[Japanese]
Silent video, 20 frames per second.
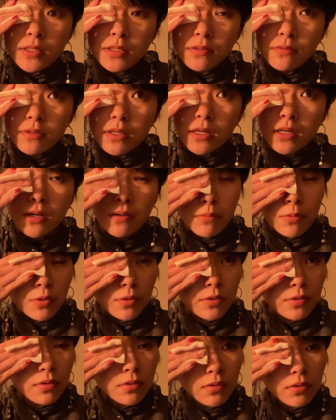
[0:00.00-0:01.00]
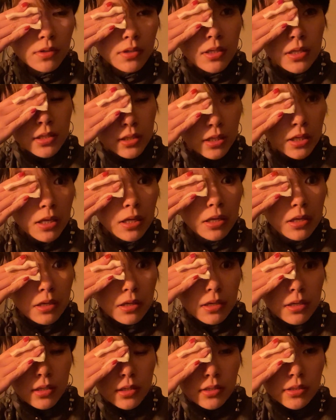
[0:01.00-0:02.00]
なんかもうどんなに
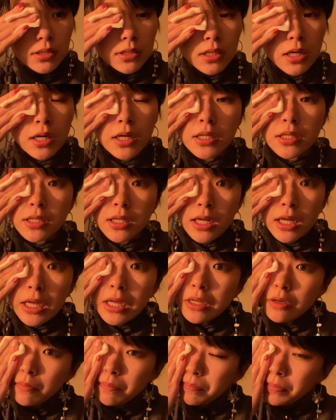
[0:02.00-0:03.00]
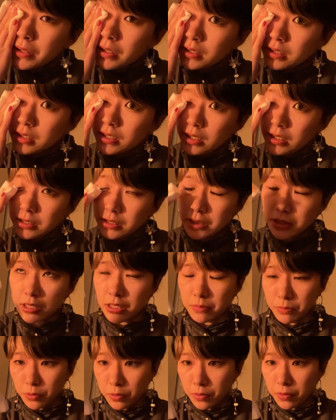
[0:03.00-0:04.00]
疲れて酔っ払って帰ってき
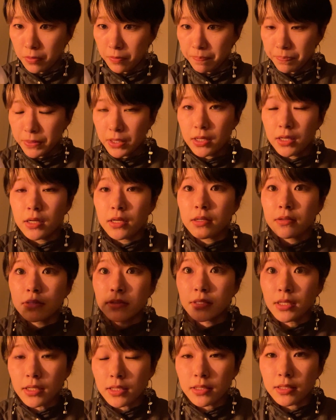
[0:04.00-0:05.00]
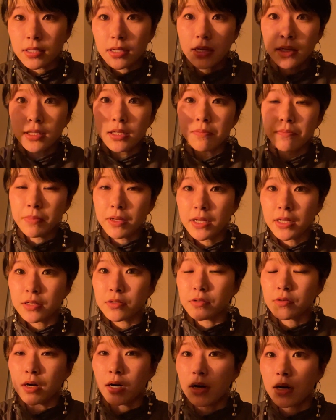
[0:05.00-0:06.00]
ても、絶対に
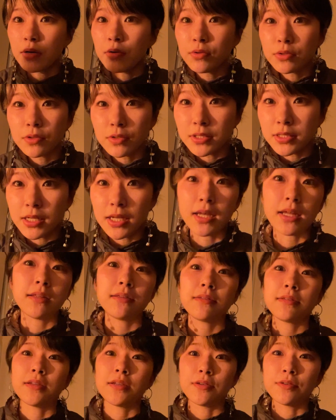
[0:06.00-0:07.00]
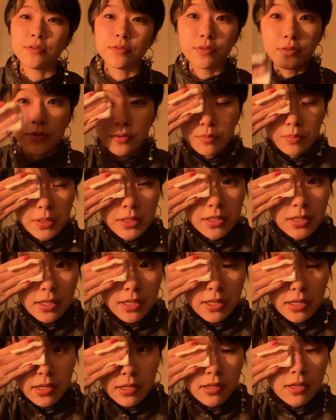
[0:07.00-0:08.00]
メイクは落とせっていうのを見
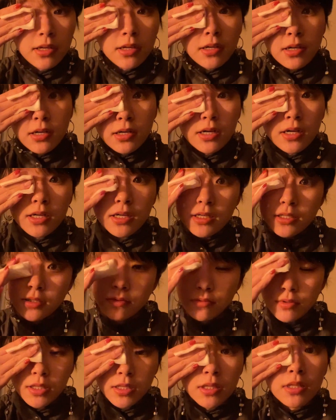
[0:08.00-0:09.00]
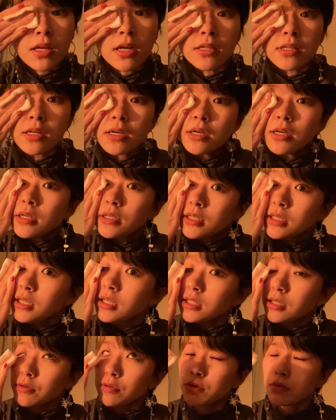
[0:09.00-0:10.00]
て、ああ、そうなんだ。
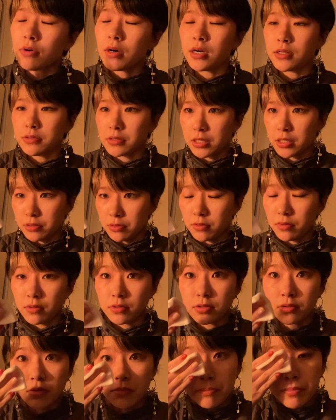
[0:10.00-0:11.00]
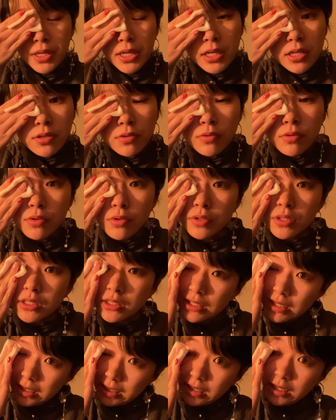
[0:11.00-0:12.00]
聞いたことはあるけど、そのメイク落とし
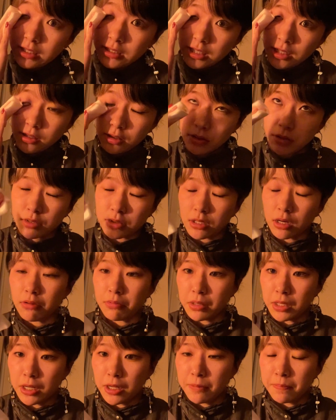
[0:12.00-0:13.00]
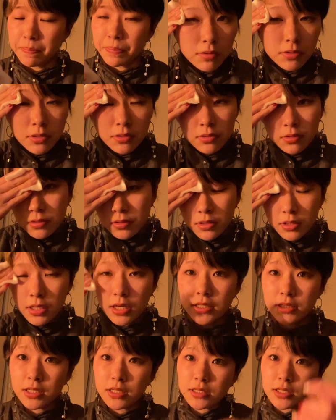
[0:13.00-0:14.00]
さえちゃんとすれば、その
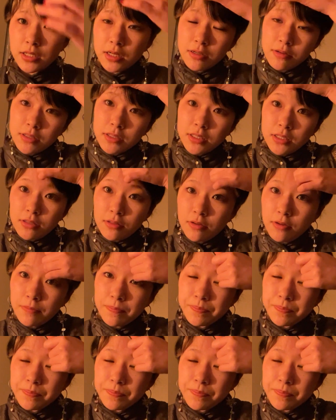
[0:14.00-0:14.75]
改善されるらしいの。